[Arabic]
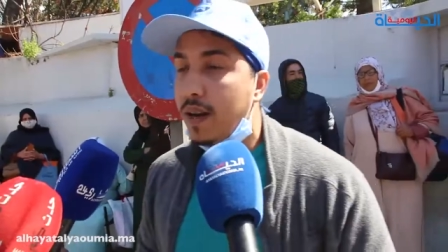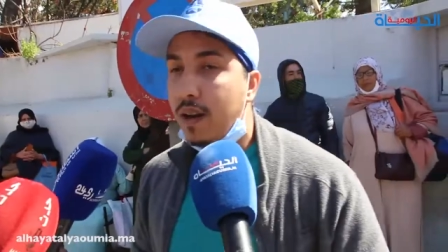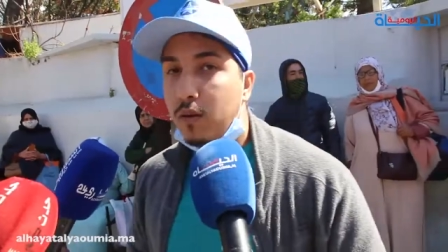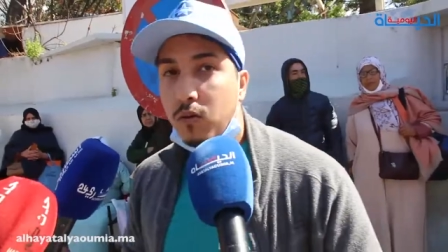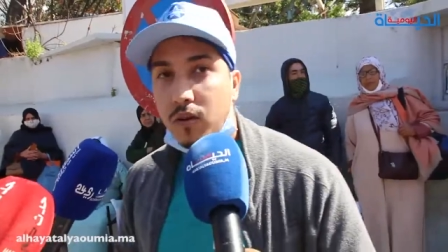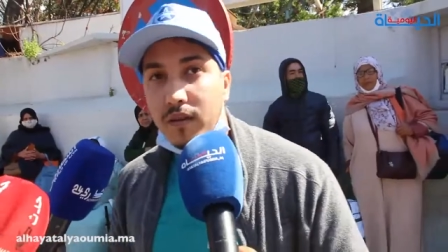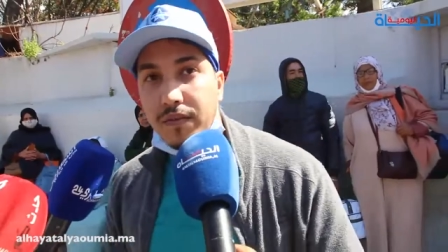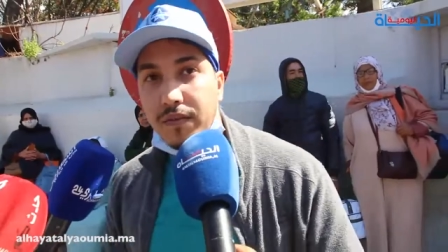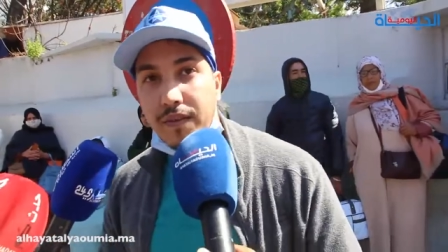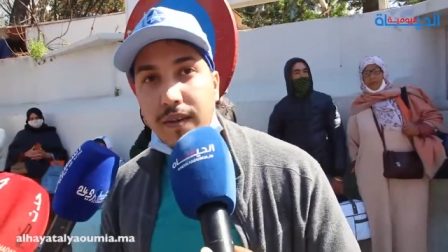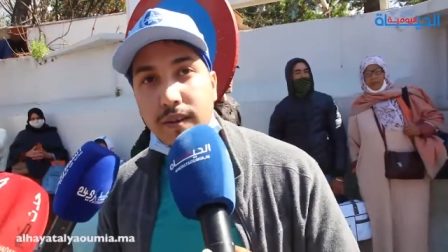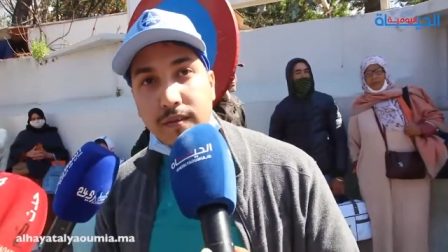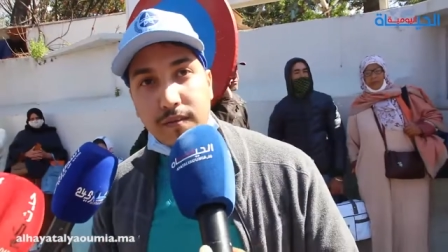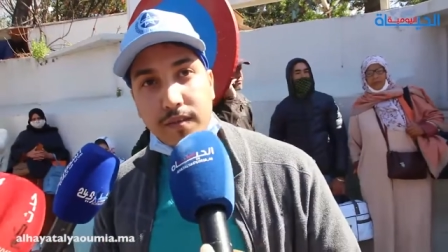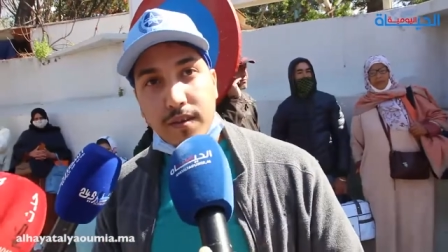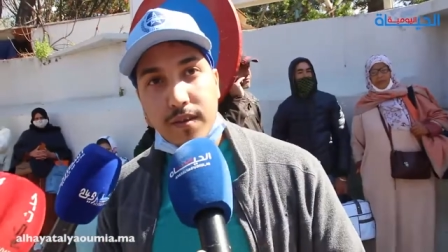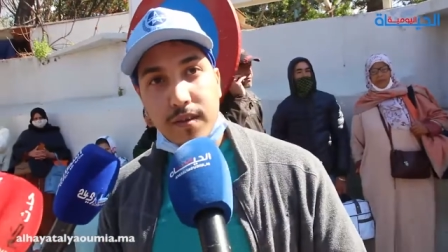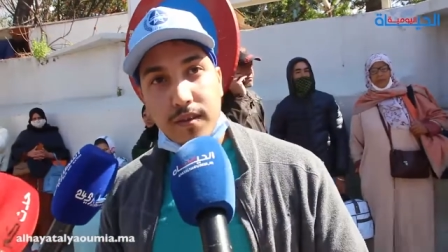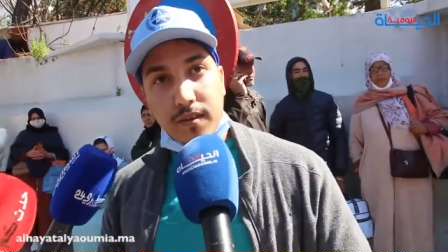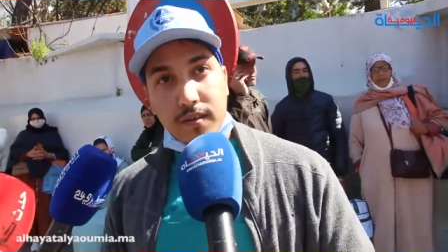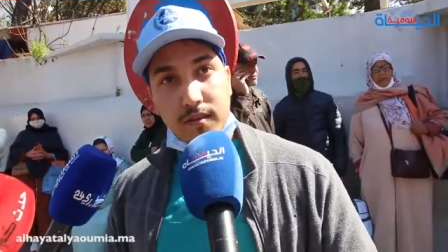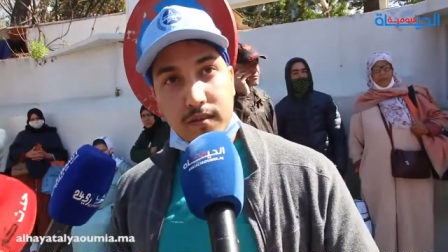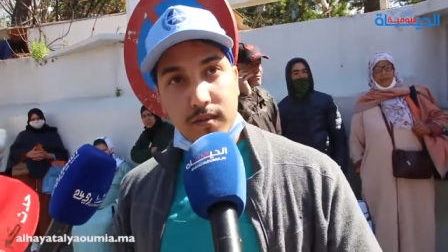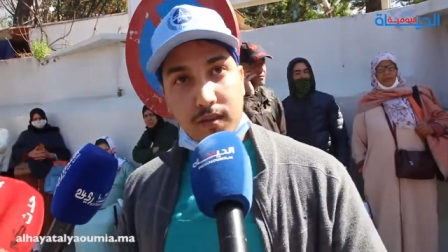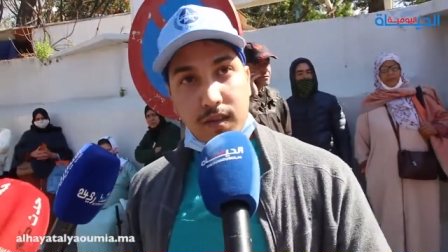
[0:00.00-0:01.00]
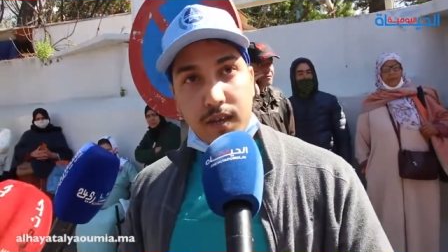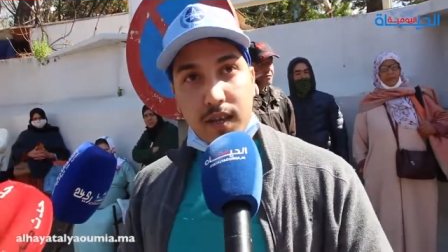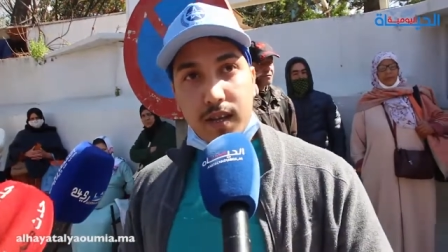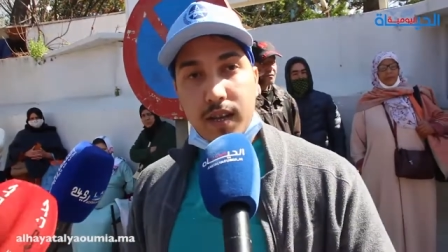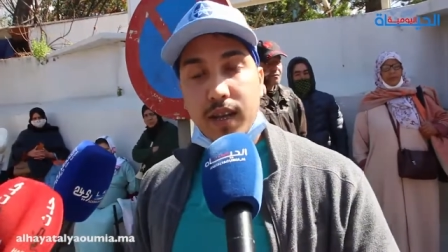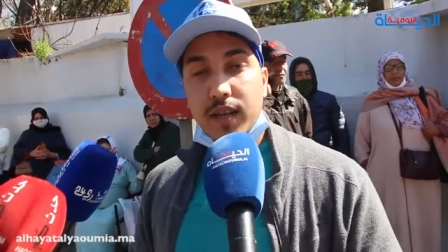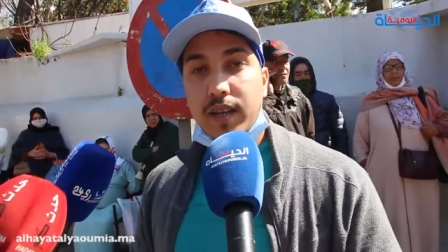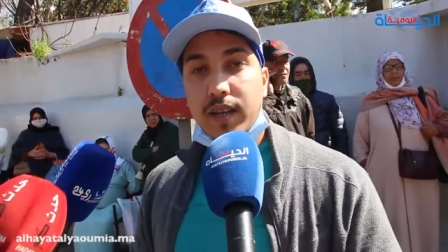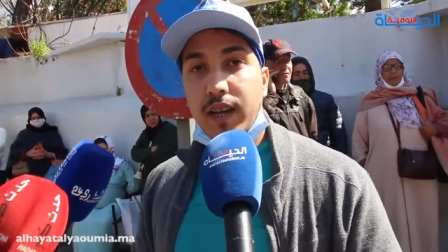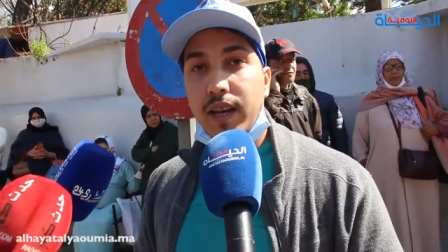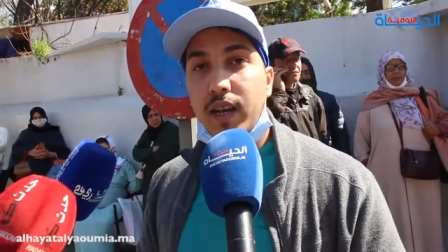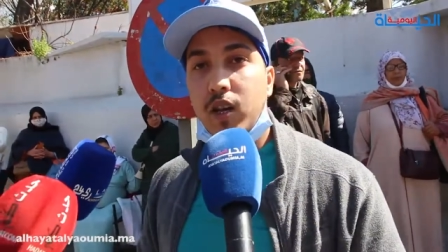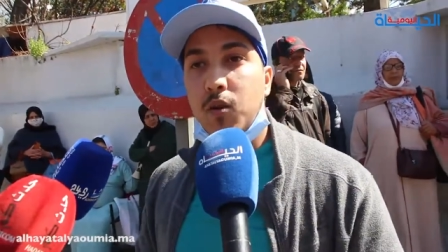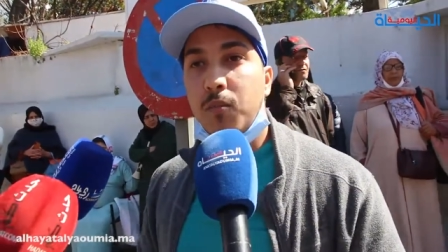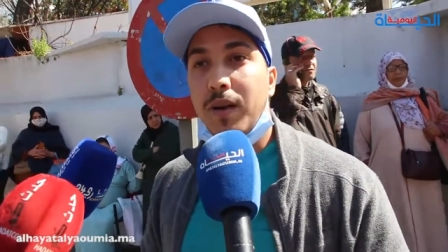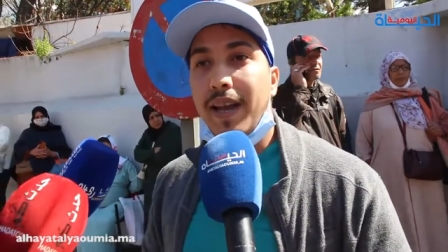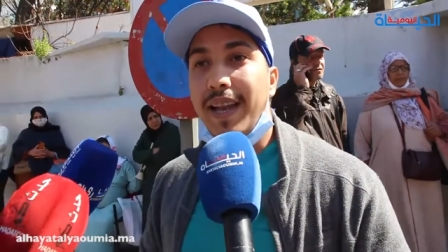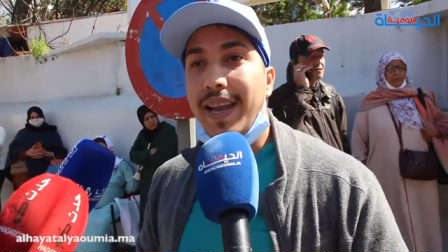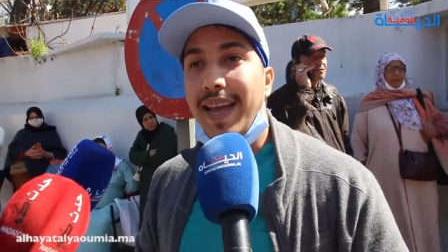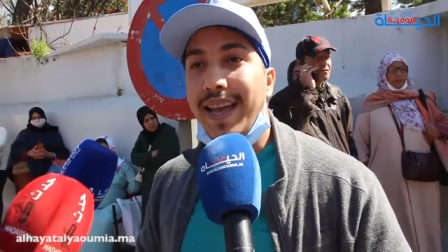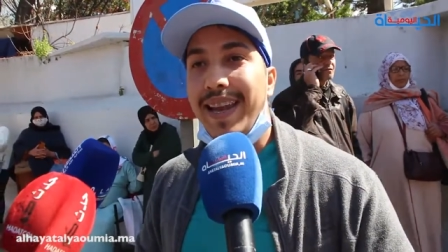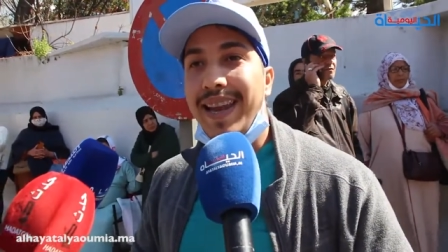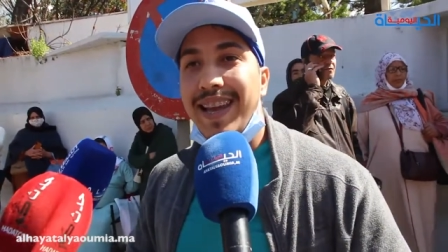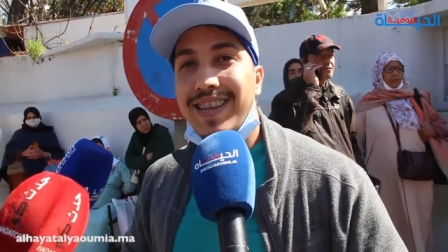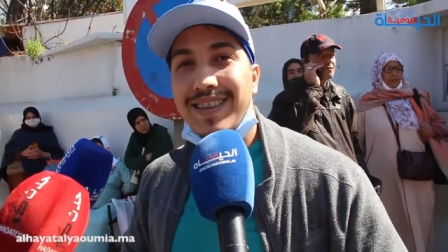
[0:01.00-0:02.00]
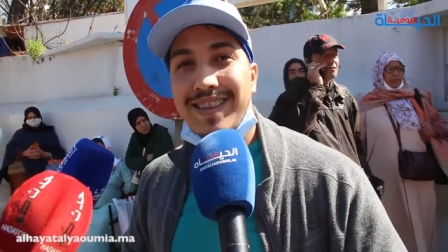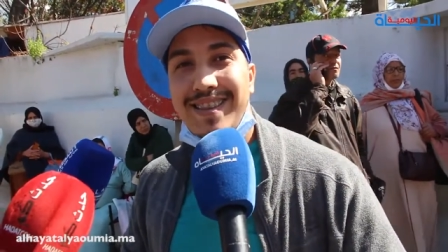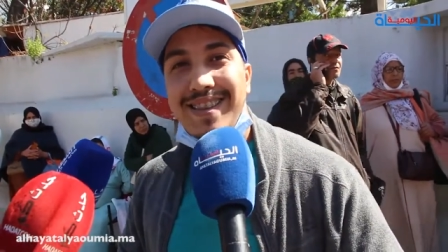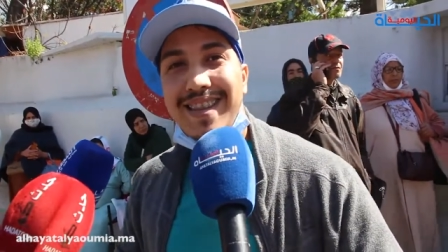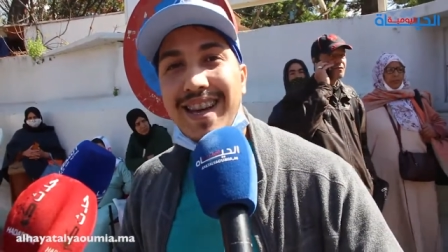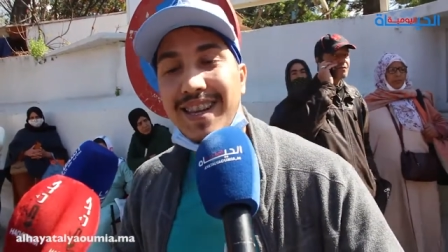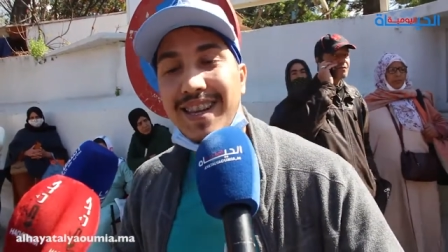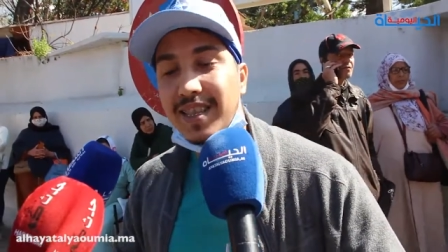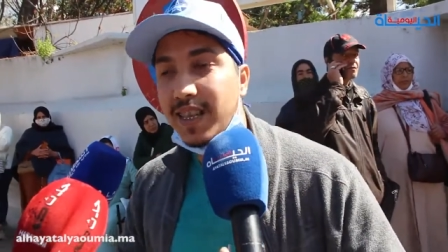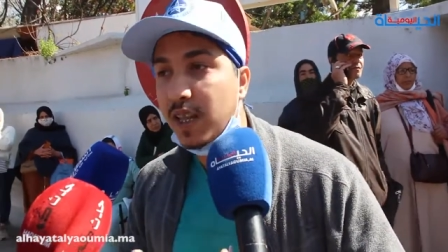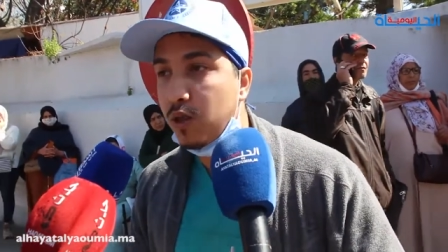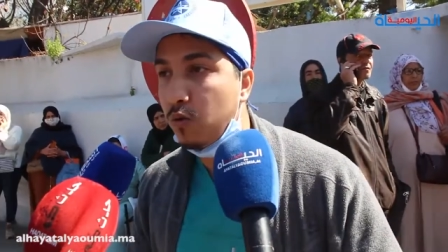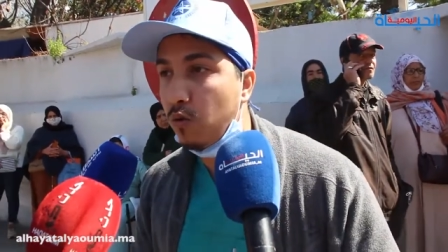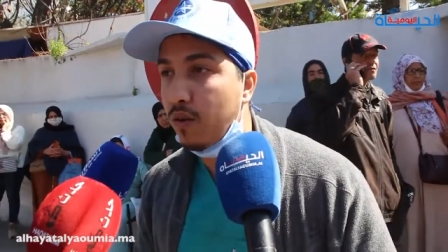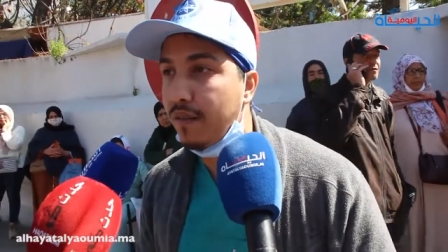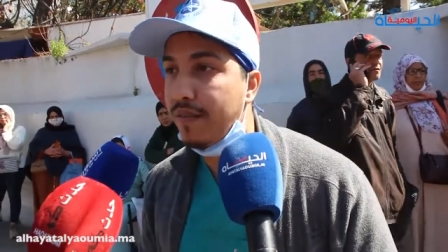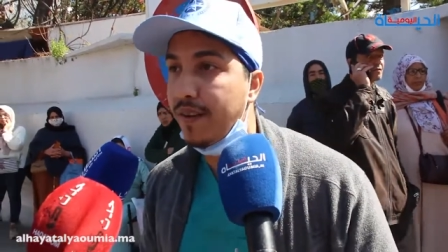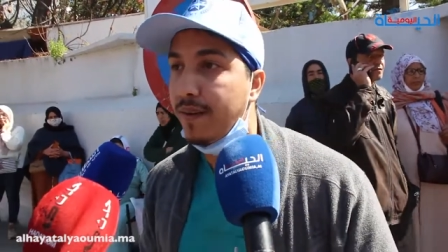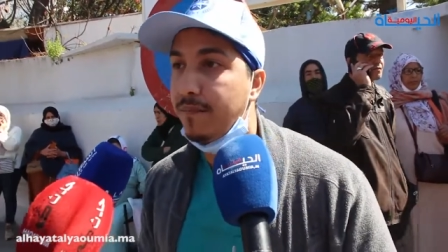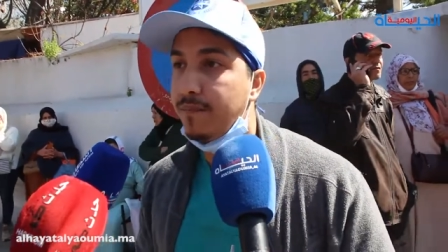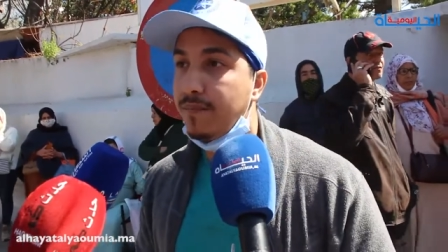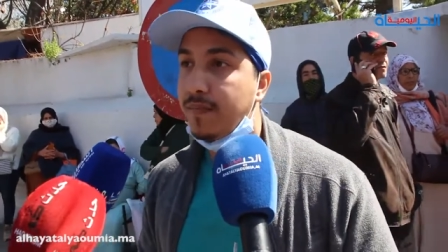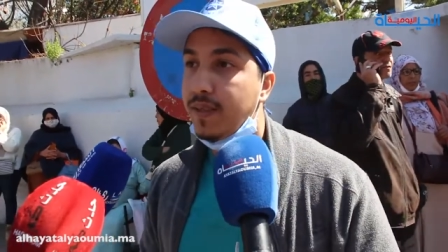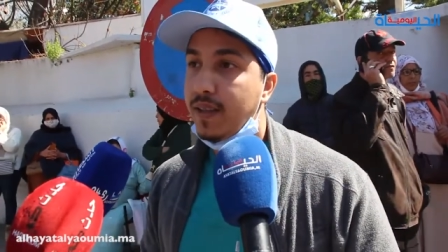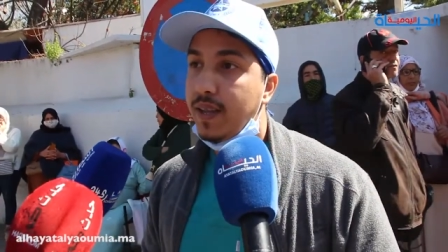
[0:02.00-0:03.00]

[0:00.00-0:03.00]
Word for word: على الوقفه نهضر لكم على علاش دارت هذه الوقفه